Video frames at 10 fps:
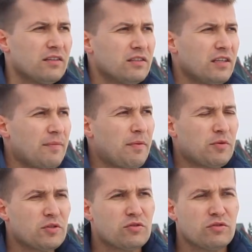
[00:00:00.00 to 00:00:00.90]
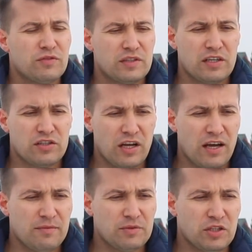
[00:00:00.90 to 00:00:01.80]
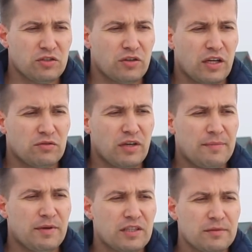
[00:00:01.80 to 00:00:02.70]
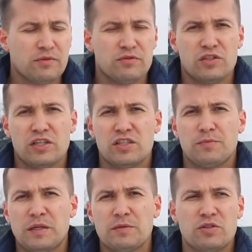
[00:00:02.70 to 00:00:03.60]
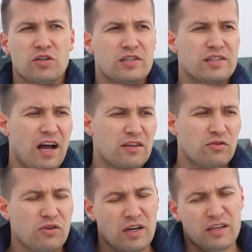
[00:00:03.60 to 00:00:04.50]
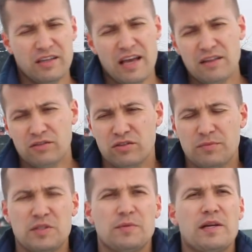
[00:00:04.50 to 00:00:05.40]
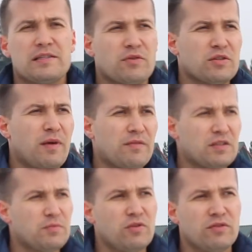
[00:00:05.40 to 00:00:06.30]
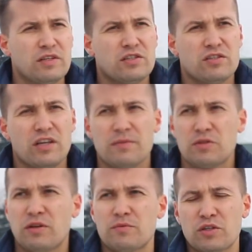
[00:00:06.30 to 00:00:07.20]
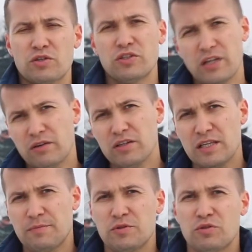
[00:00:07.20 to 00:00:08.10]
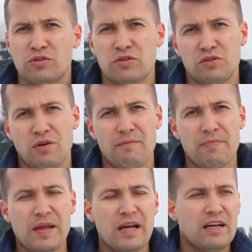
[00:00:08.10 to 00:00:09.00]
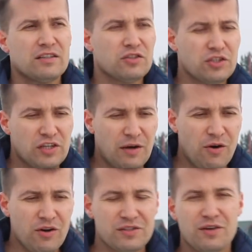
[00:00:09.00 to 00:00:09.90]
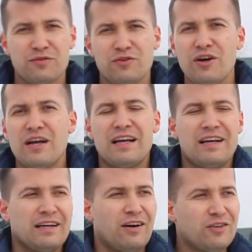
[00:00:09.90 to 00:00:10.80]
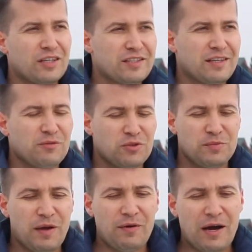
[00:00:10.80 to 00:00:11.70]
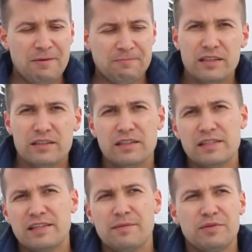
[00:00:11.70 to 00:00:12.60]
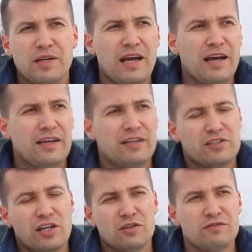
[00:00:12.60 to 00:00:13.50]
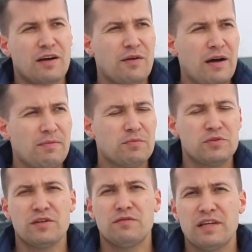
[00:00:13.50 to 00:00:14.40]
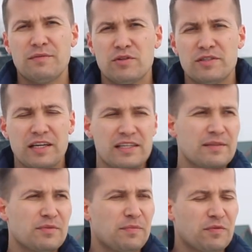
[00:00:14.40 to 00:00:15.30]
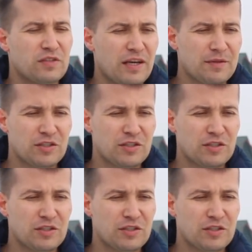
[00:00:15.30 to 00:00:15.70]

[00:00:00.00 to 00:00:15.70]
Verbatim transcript: y, ja po prostu widzę, że my się nie dogadujemy, ty mówisz, że jesteś po jakimś rozstaniu, nie, no to nie będziemy razem rozmawiać, bo wiesz, ja chyba szukam czegoś innego i sobie po prostu odchodziłem. Co się działo znowu? Ona się ze mną śmiała, następnie żartowała, pobudziłem w niej emocje, a następnie powiedziała mi